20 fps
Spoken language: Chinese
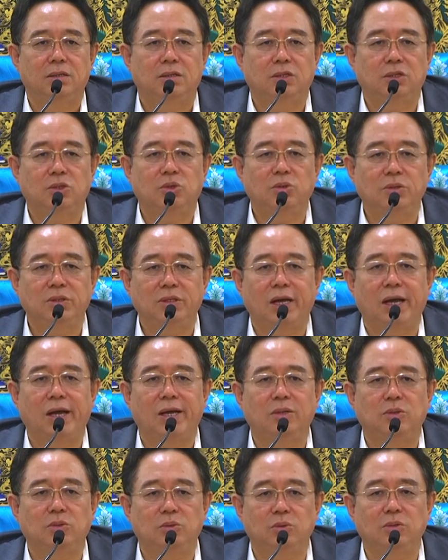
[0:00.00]
这中
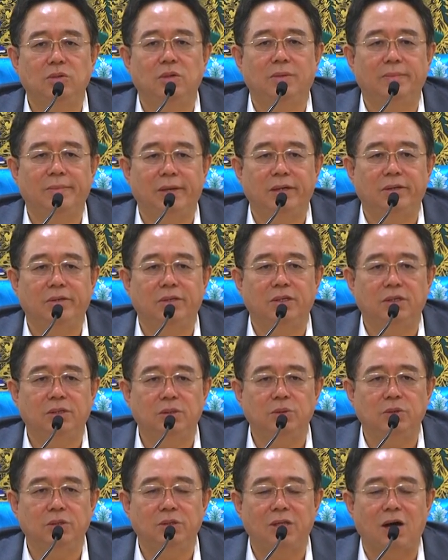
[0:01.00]
间如果没有
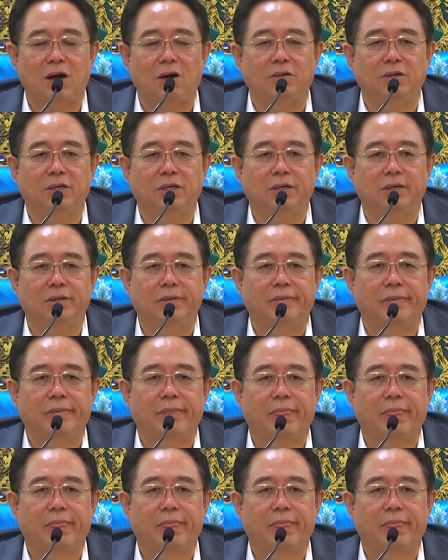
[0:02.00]
科学道理，